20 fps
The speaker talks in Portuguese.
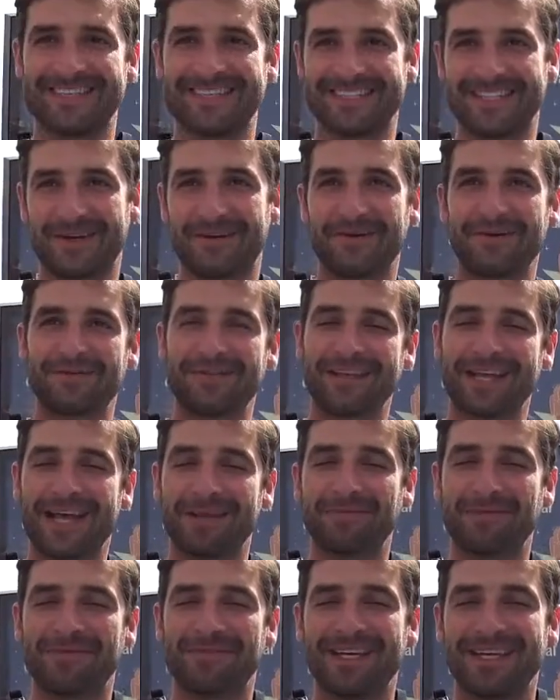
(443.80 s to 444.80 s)
Tá
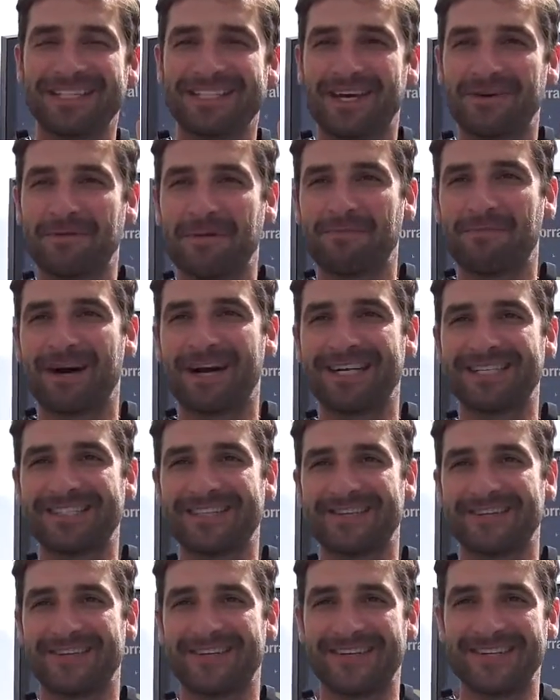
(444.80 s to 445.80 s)
convidado pra viajar uma parte
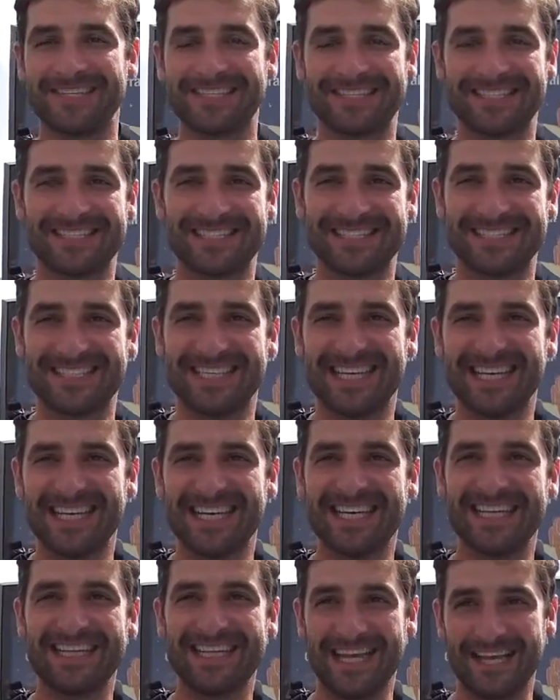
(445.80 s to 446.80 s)
com nós. Tô
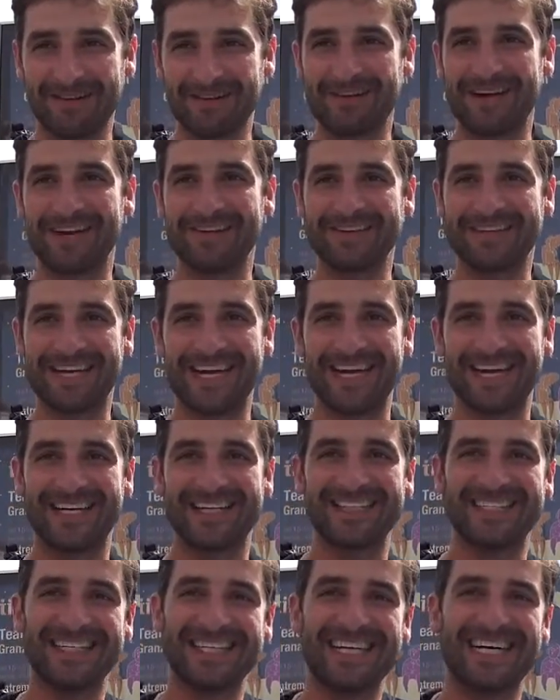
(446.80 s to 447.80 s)
dentro. Tem lugar no
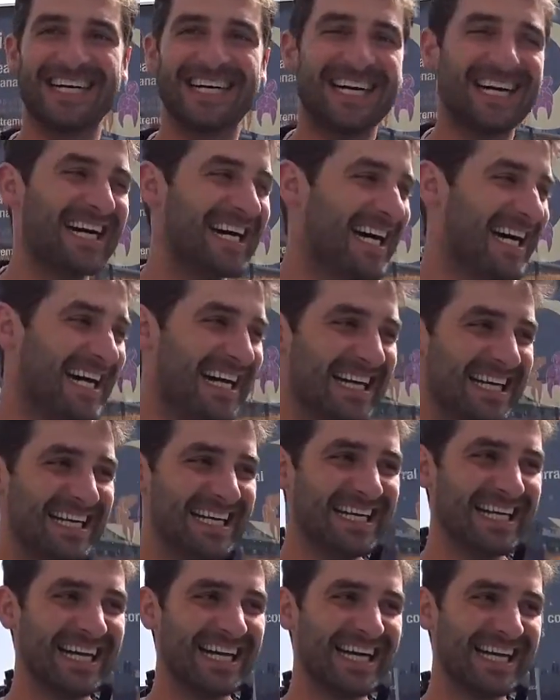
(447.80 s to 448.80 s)
carro. Tem lugar pra